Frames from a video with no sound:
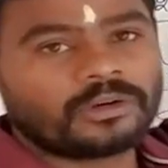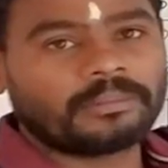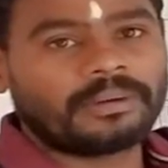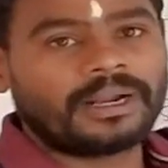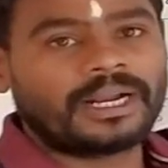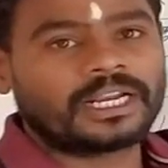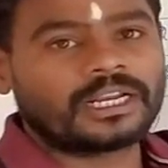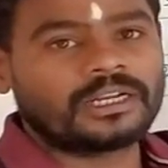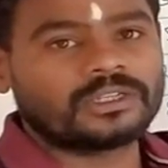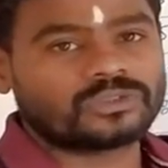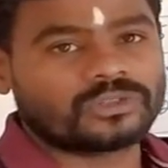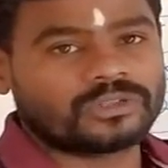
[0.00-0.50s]
ஒரு
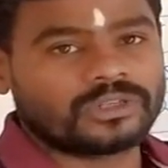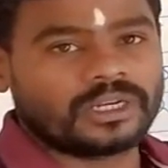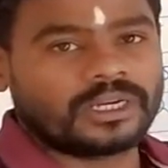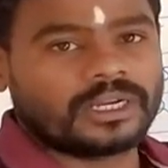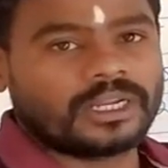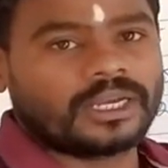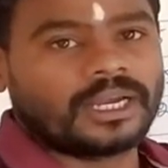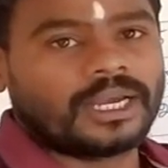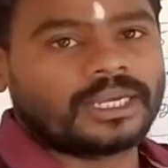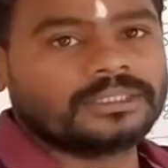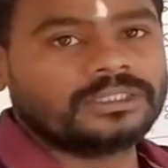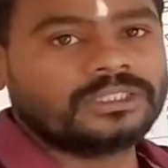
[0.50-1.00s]
மாடல்
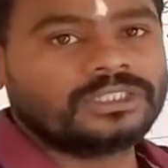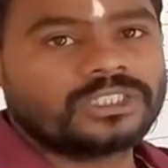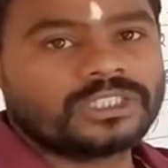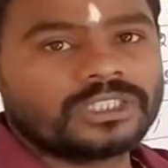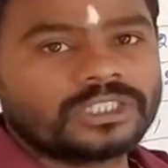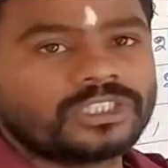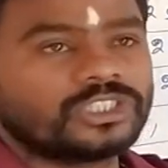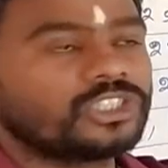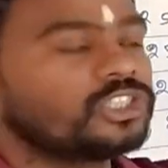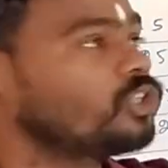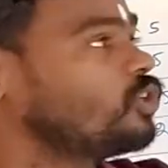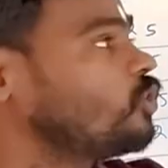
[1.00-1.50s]
சொன்னல அஞ்சு
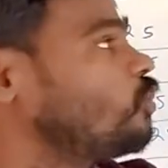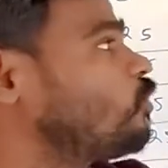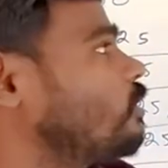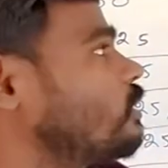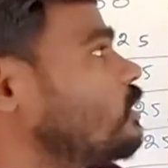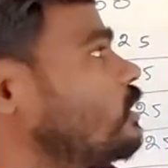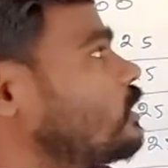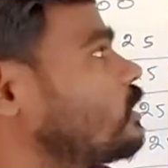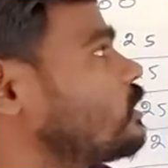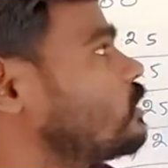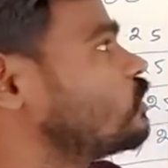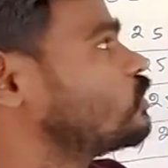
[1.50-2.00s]
ஜீரோ
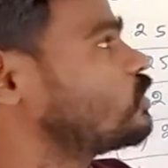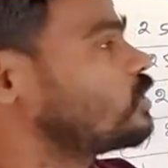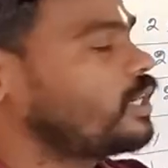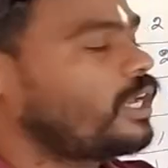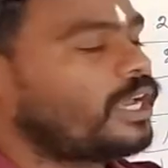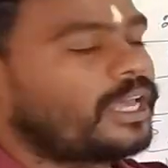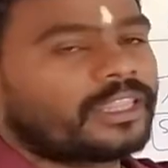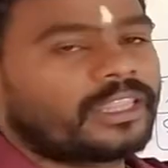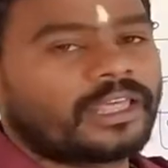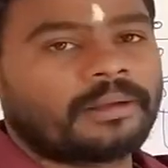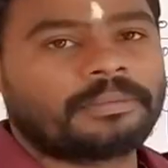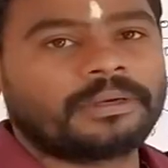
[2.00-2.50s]
வந்துருந்துச்சுன்னா
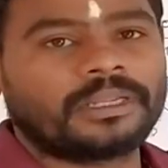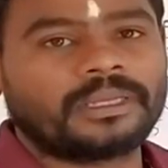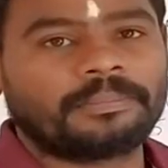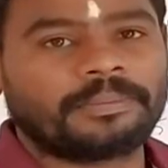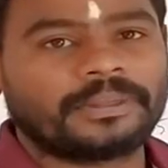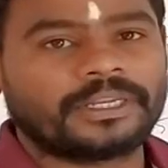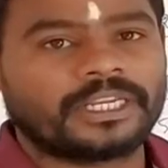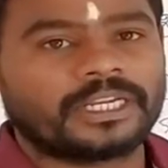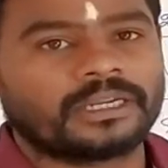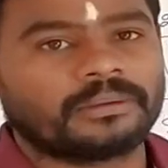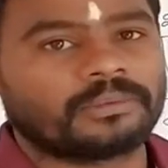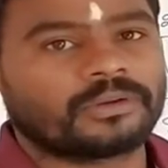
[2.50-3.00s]
அது அப்படியே
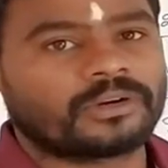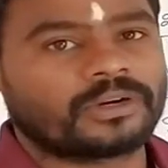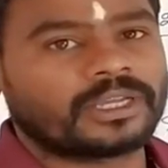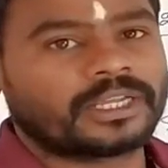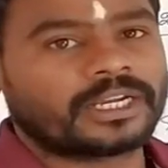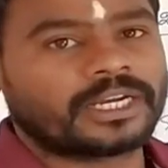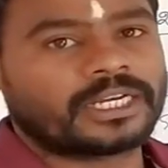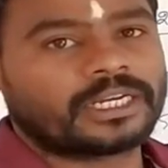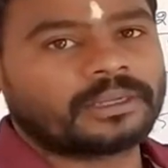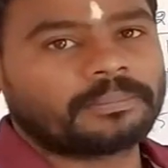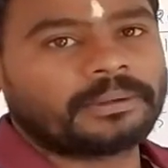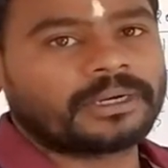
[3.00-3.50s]
பெரிய நம்பரோட
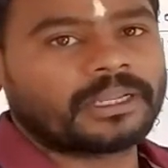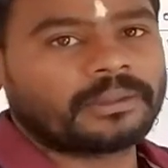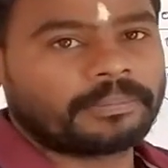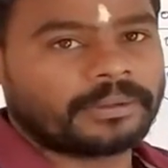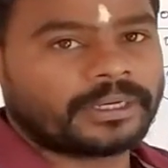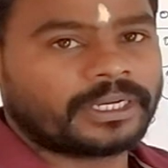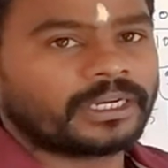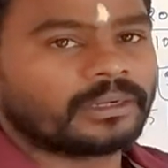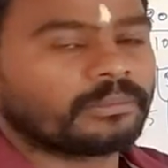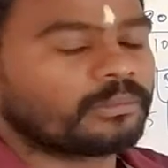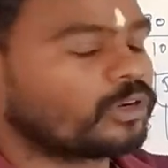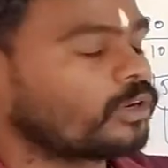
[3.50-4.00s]
ரெட்டப்படை
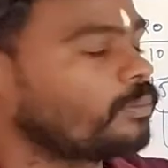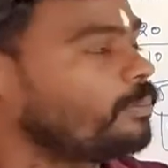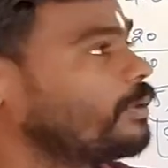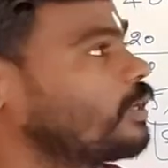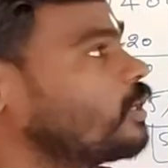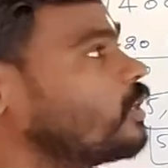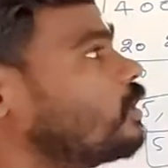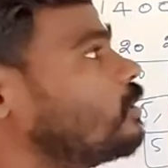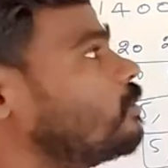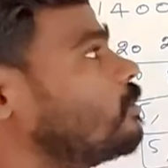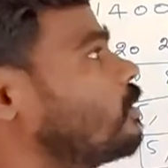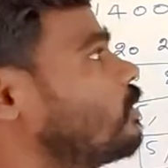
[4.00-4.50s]
பெரிய நம்பரோட
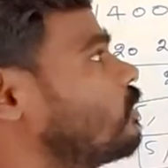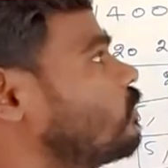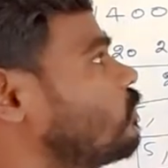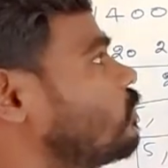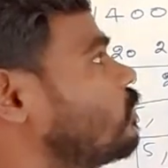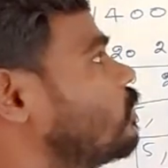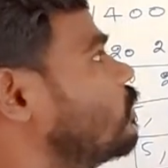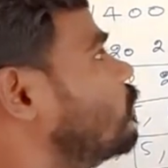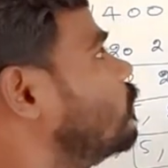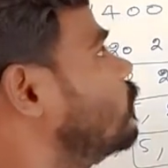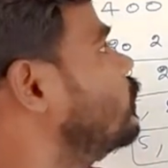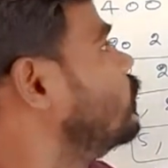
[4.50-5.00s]
பெருக்கணும்னா
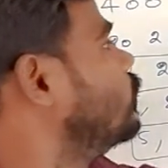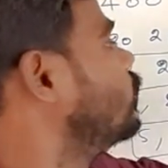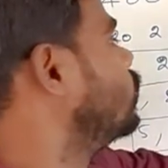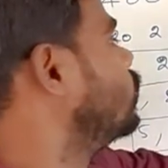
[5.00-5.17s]
வந்துடும்